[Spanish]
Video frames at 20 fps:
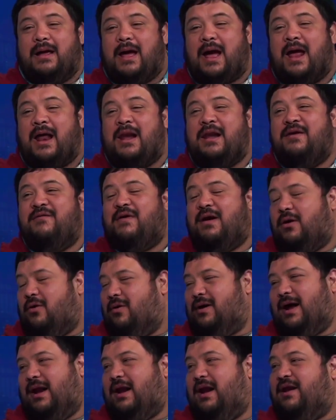a nivel
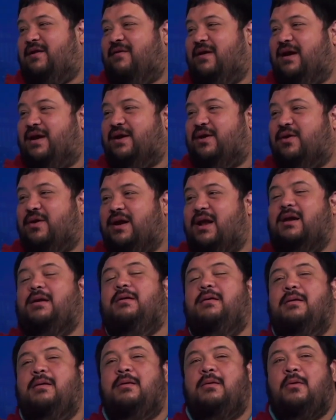local, a nivel
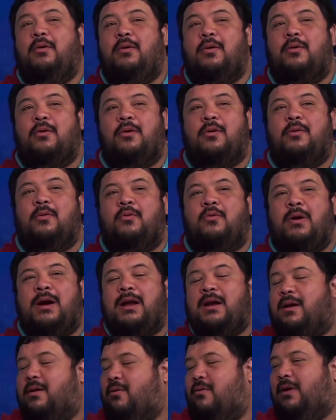regional, eh,
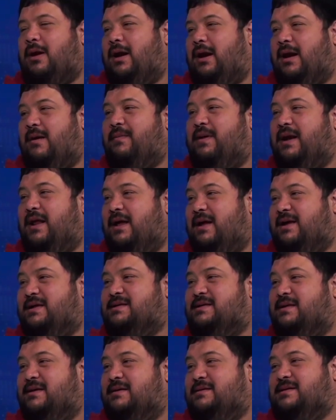¿cuál es, cuál es la mirada que
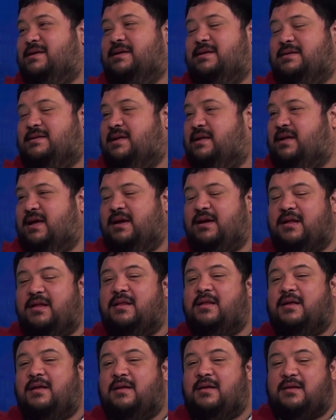se, tiene
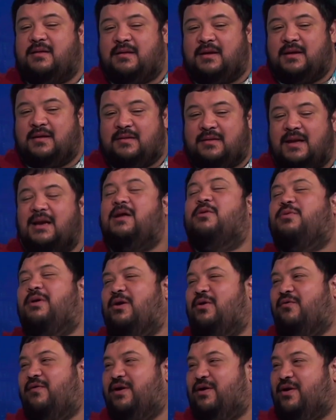del
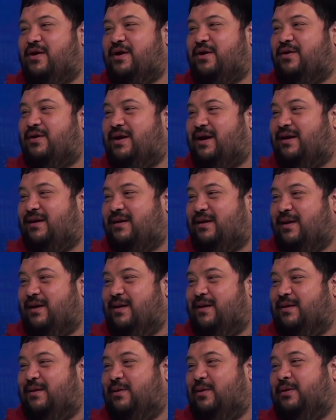actual gobierno regional
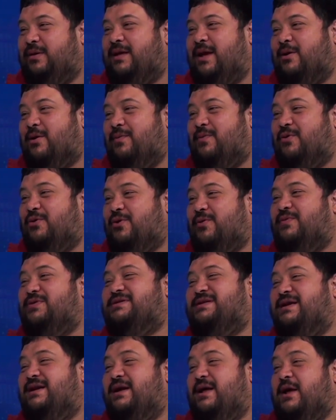ya como,
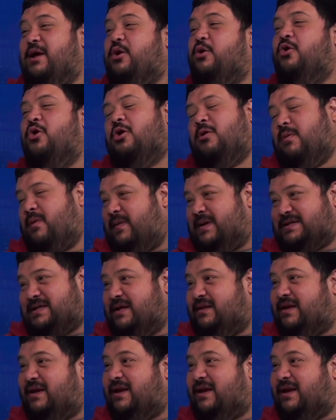no como presidente